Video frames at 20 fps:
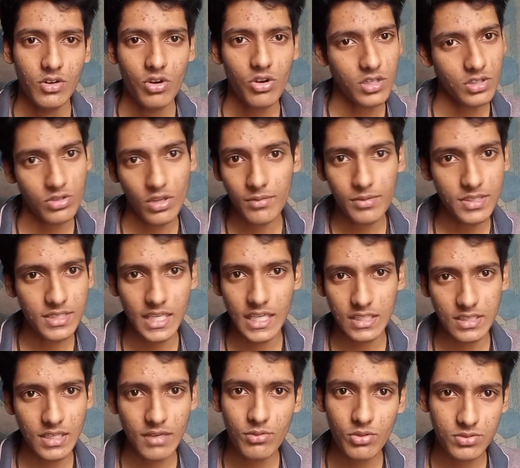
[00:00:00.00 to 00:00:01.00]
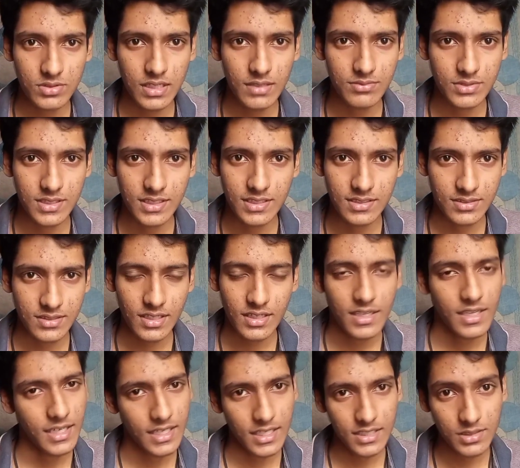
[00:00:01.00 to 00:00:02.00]
ওকে তো আমি দেখতে বসলাম সিরিজটা
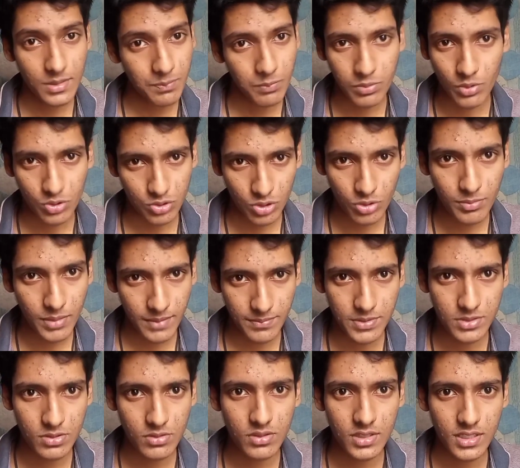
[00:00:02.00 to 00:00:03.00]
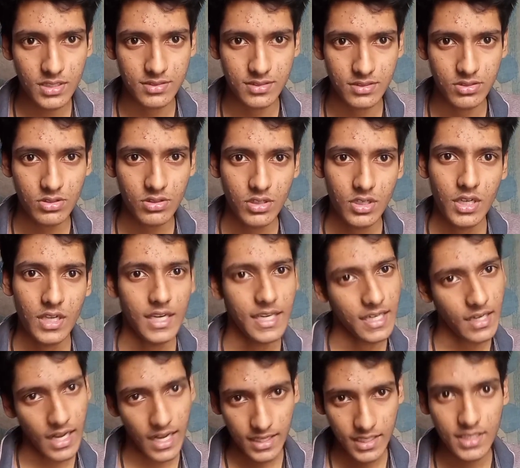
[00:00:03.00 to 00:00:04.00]
এটা যে প্রথম এপিসোডটা ছিল
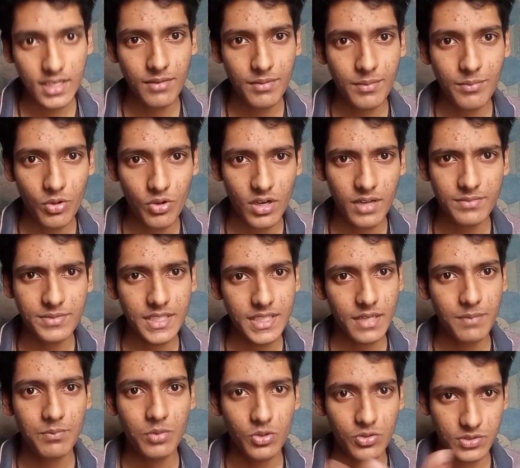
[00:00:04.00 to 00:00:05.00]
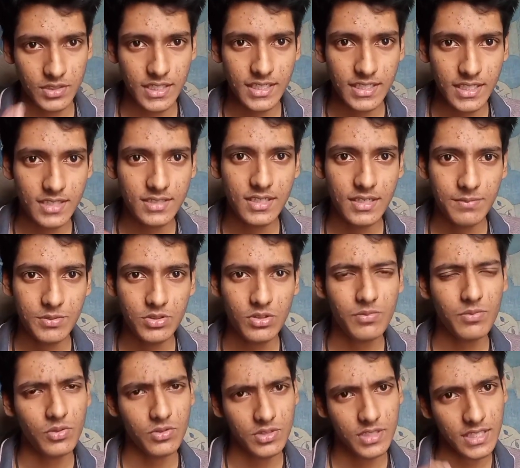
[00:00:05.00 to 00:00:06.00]
এটা আগেই আমি বললাম যে এটা প্রত্যেকটা যে এপিসোড
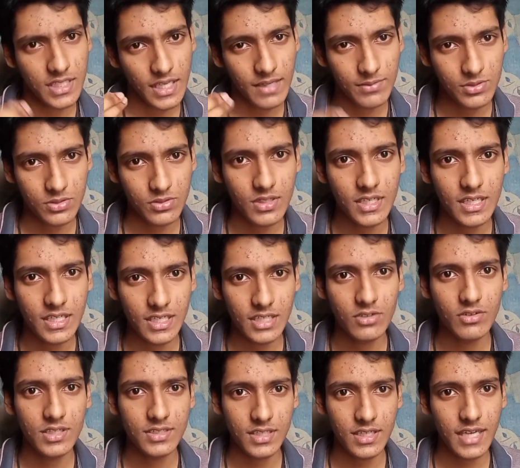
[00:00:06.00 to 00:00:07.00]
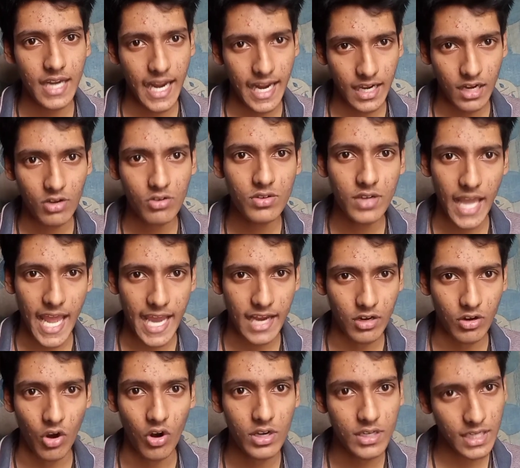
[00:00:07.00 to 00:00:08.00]
প্রত্যেকটা এপিসোডের ডিউরেশন অ্যারাউন্ড এক
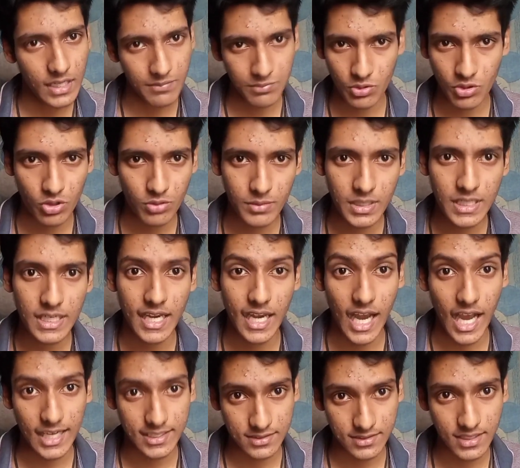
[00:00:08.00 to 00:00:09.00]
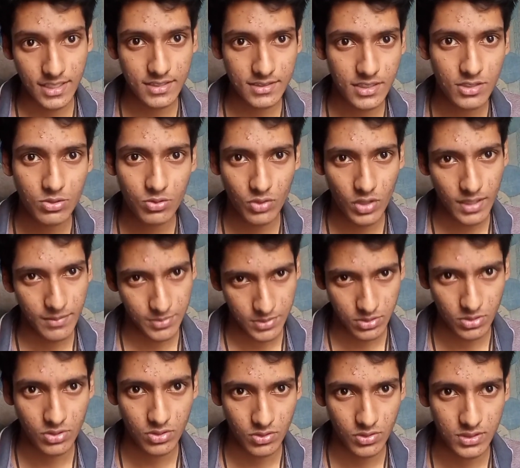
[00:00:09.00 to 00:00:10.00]
ঘন্টা পনেরো মিনিট লাস্টের যে দুটো
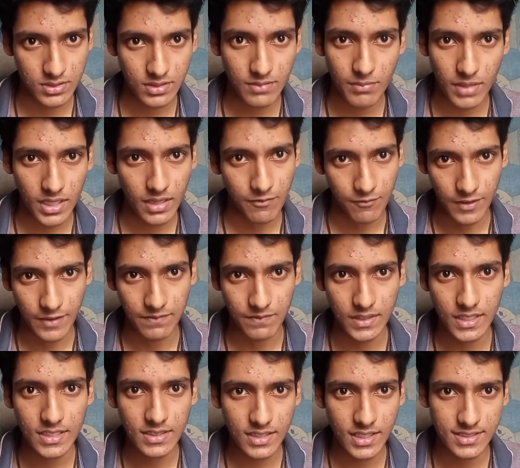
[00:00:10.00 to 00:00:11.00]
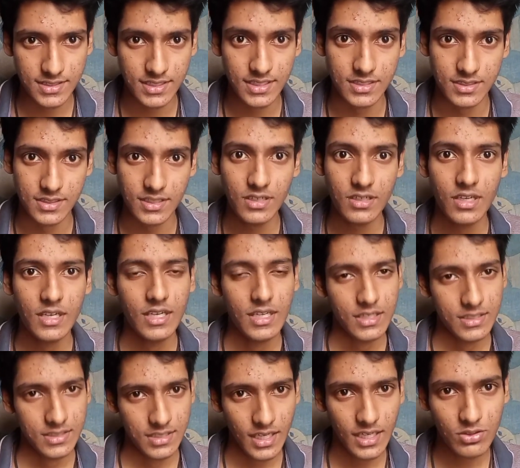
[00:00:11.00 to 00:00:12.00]
এপিসোড রয়েছে মানে ফিফটিন আর সিক্সটিন
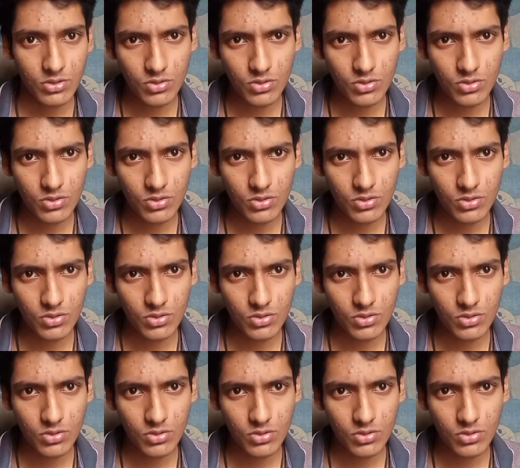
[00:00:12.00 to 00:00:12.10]
সেই